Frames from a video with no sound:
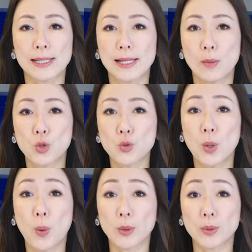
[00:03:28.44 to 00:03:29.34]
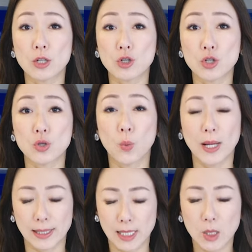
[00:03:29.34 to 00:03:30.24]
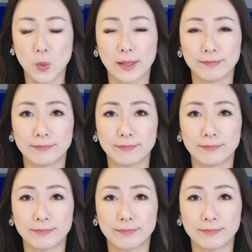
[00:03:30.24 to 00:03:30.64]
即将播出的华语电视晚间新闻。